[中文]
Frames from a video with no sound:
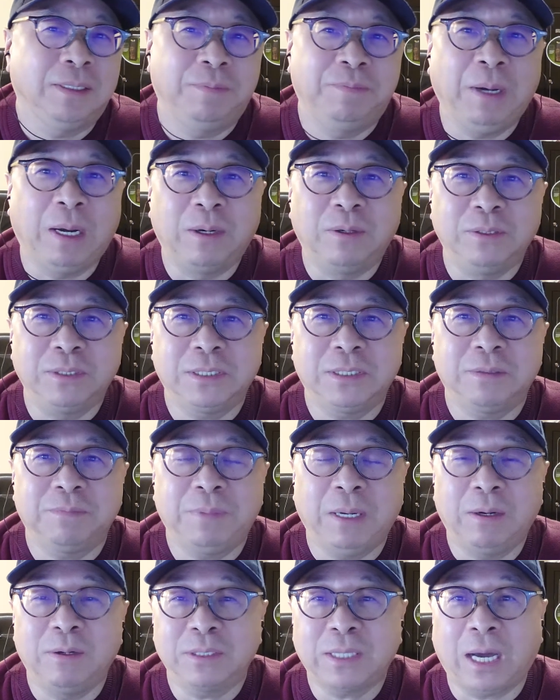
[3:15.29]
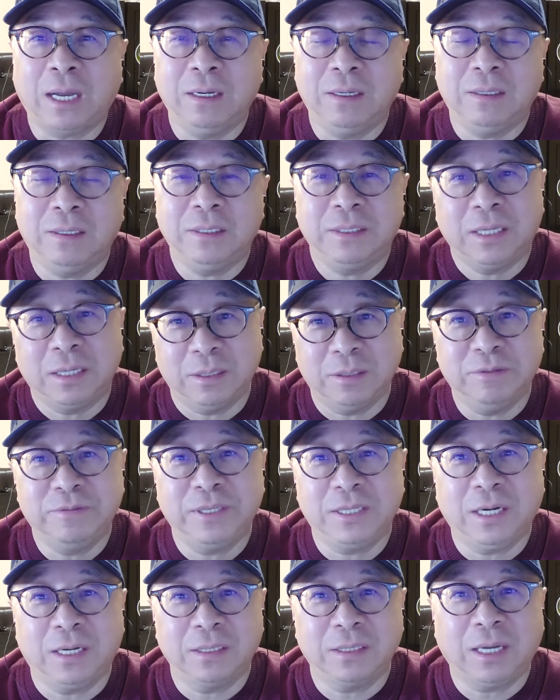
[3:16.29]
办公室办公大楼，那楼
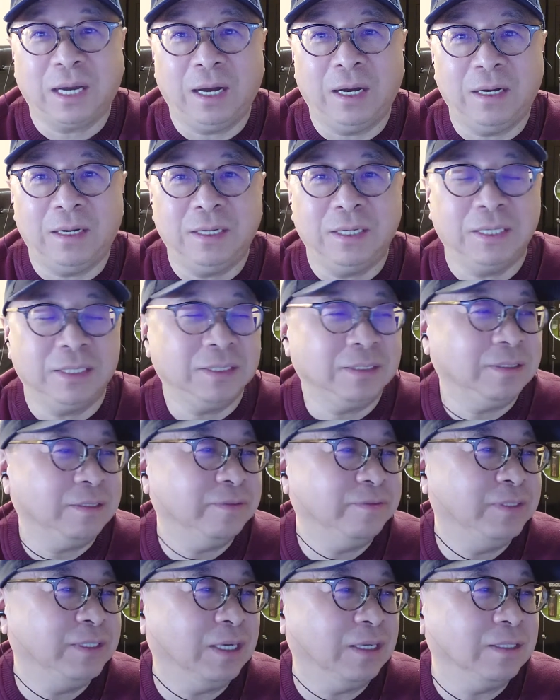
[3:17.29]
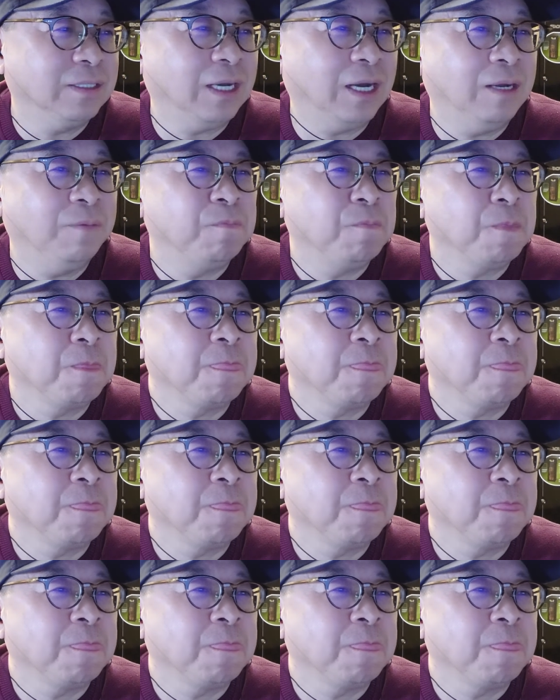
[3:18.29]
非常大啊，非常大。